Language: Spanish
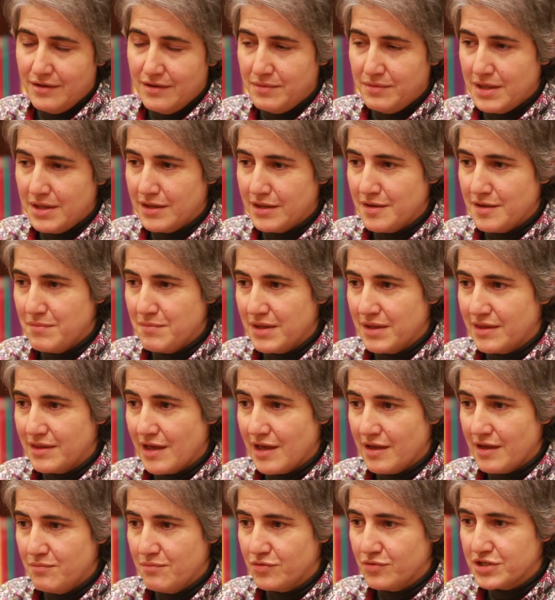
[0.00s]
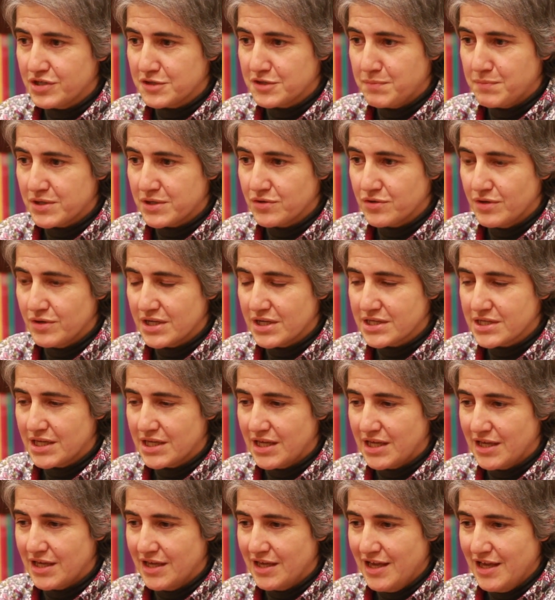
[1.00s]
Evidentemente hay muchas personas
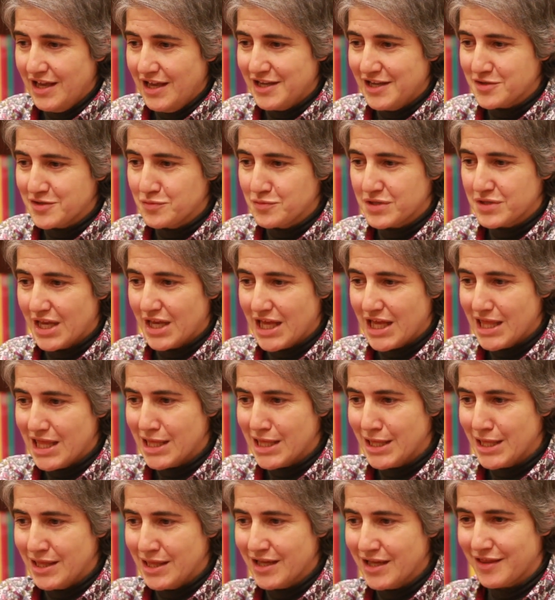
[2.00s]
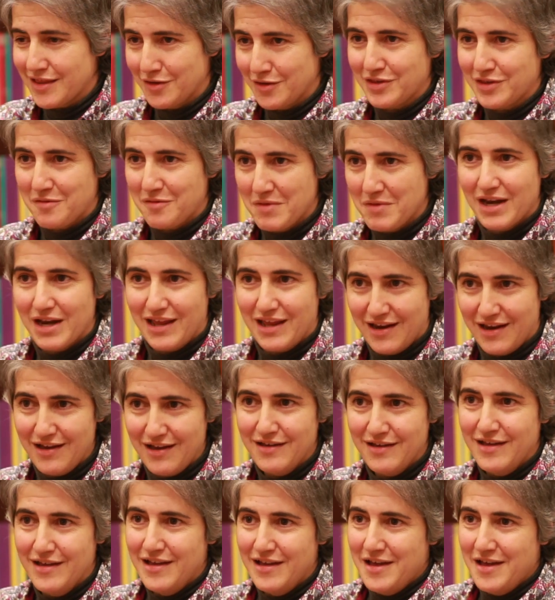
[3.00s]
que les gustaría decidir de otra manera,